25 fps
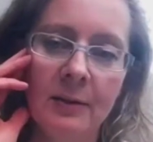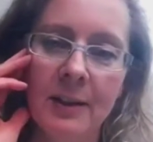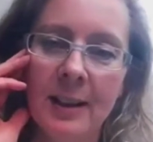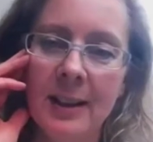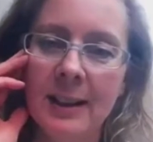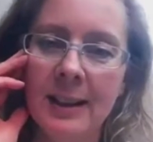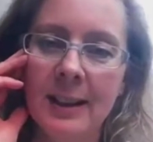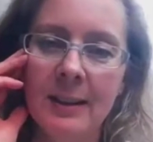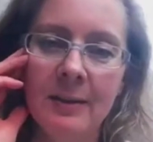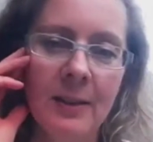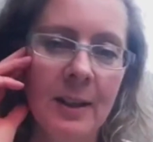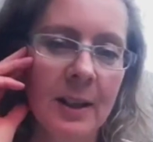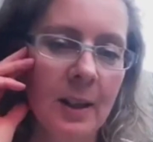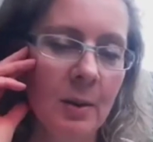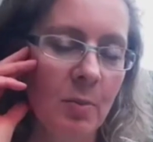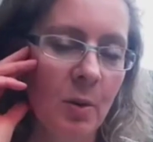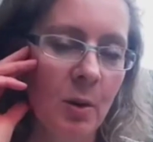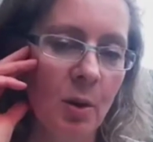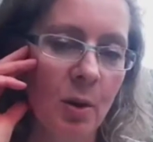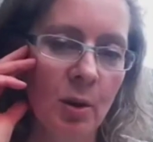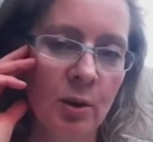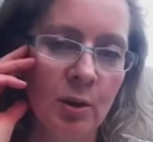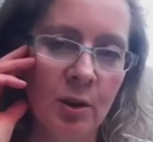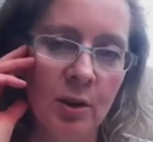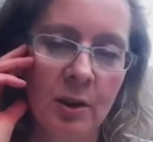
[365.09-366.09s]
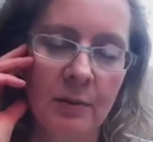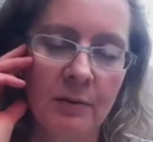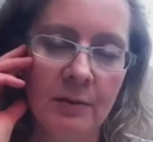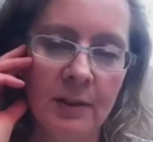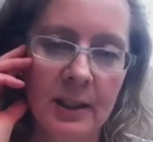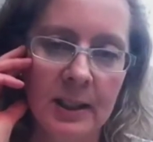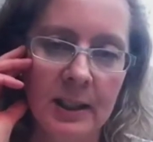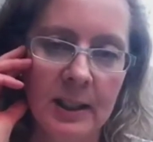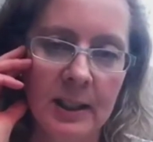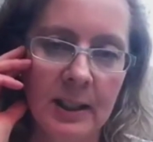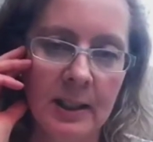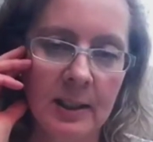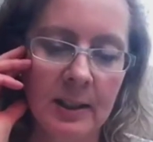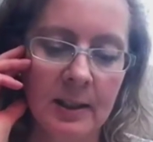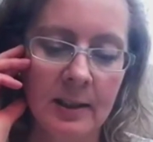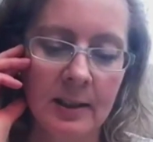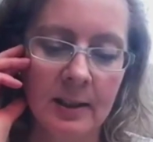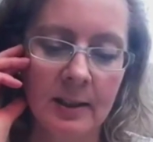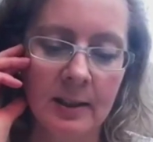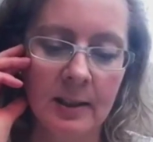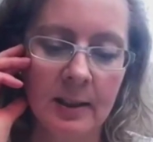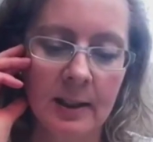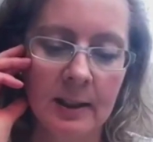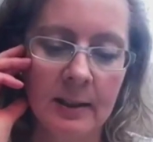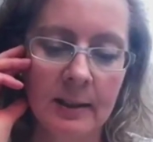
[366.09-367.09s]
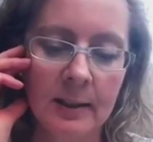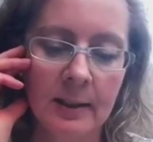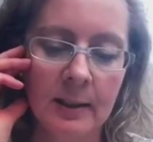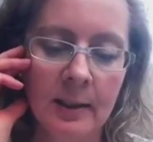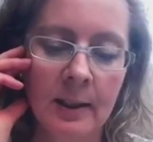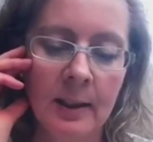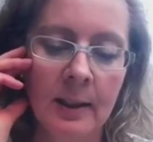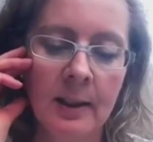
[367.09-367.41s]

welche, in welche Branchen investiere ich denn dann?